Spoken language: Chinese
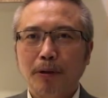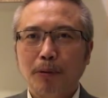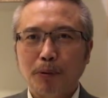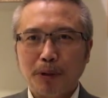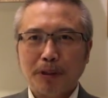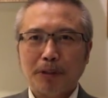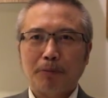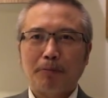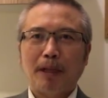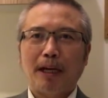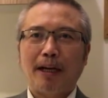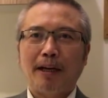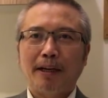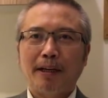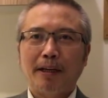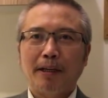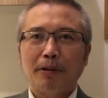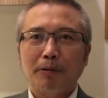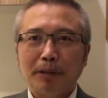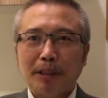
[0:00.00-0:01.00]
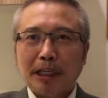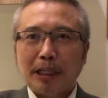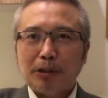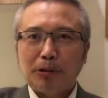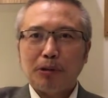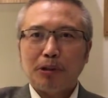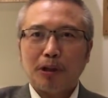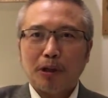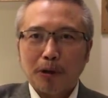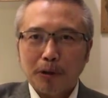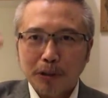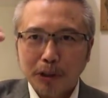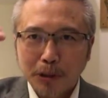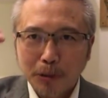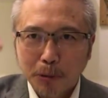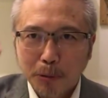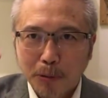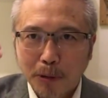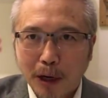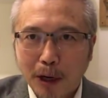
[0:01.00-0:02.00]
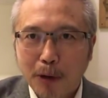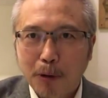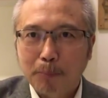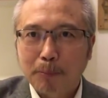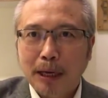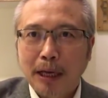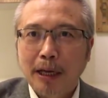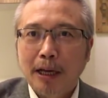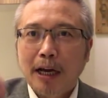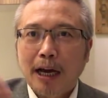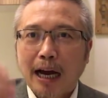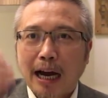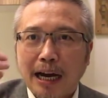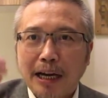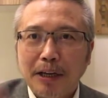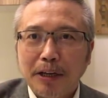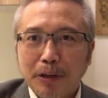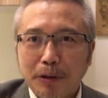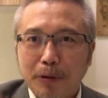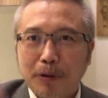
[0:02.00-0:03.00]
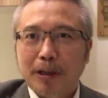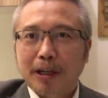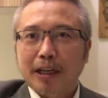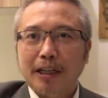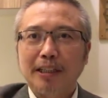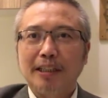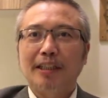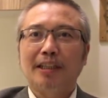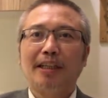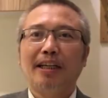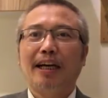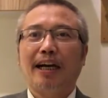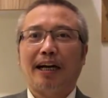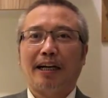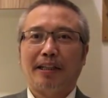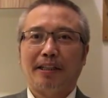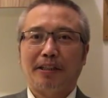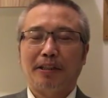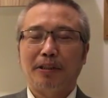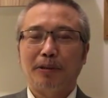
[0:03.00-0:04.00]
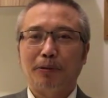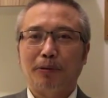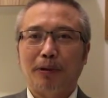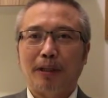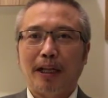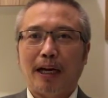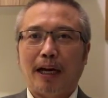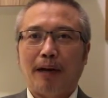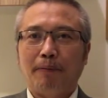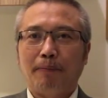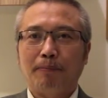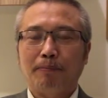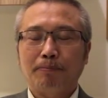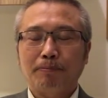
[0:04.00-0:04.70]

为什么呢？因为腾讯后新闻网后面还有更厉害的新闻呐。